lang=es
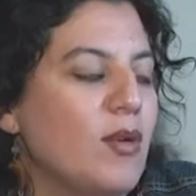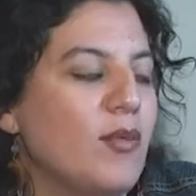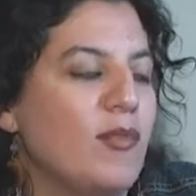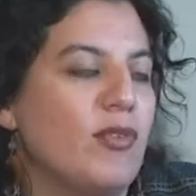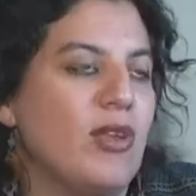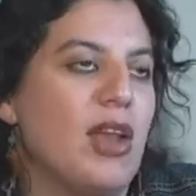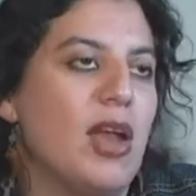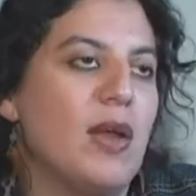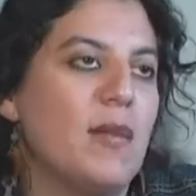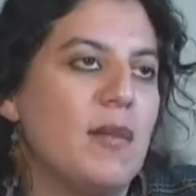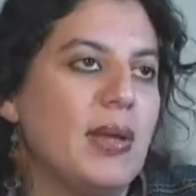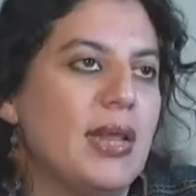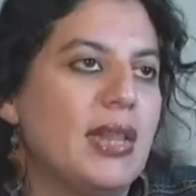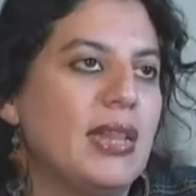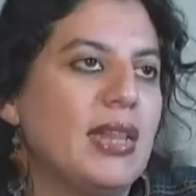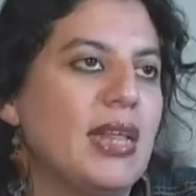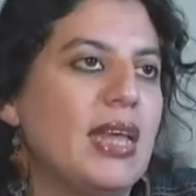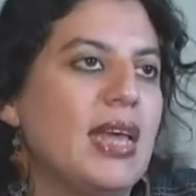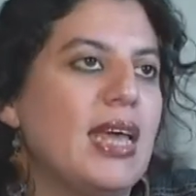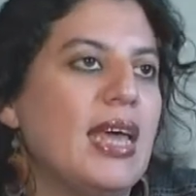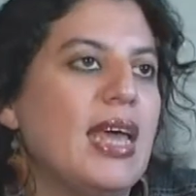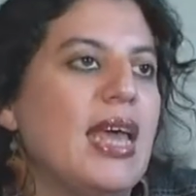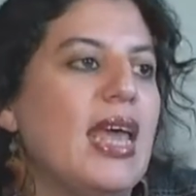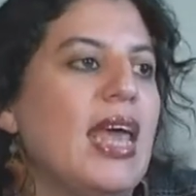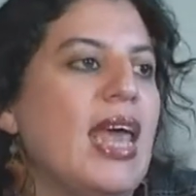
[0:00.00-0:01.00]

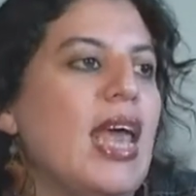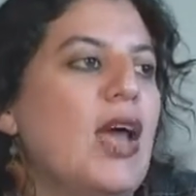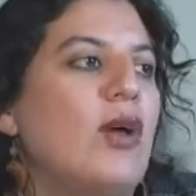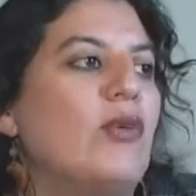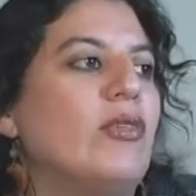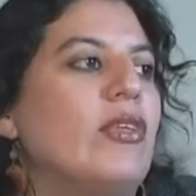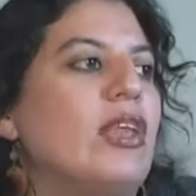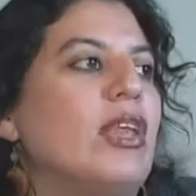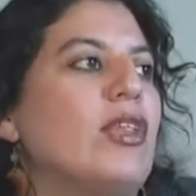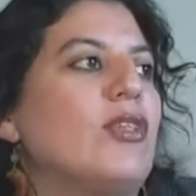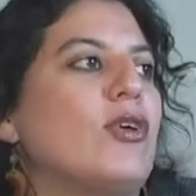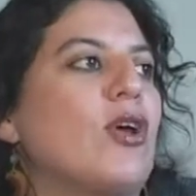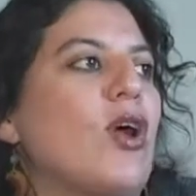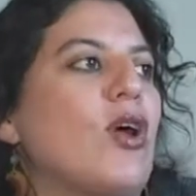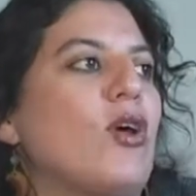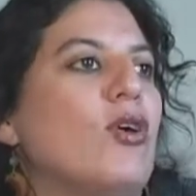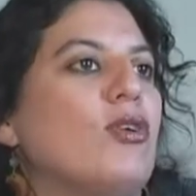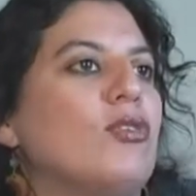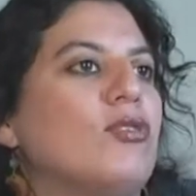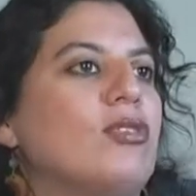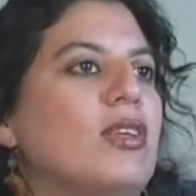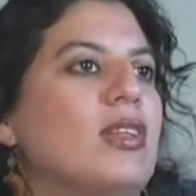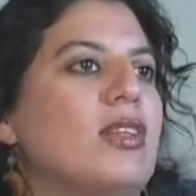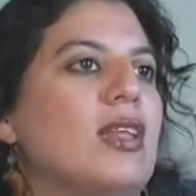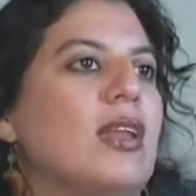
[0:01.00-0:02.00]
Finalmente, es un delito que
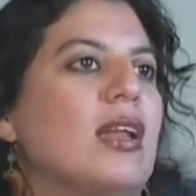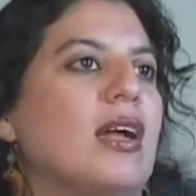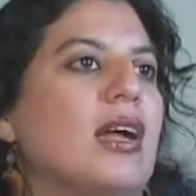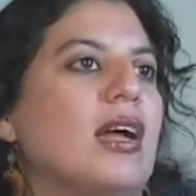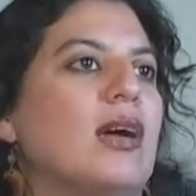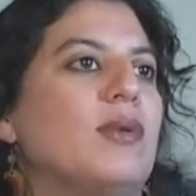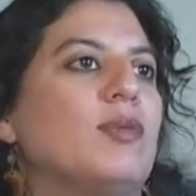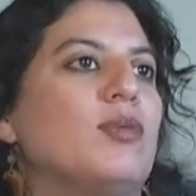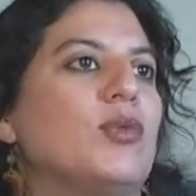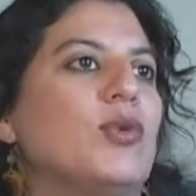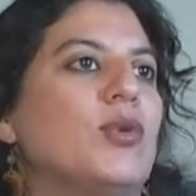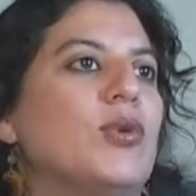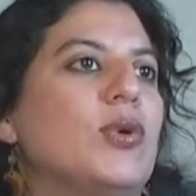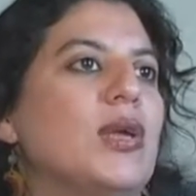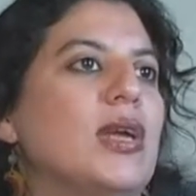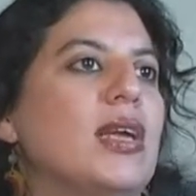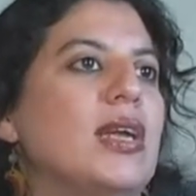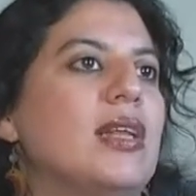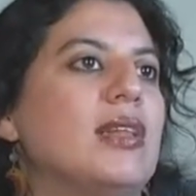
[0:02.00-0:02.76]
consiste en la captura,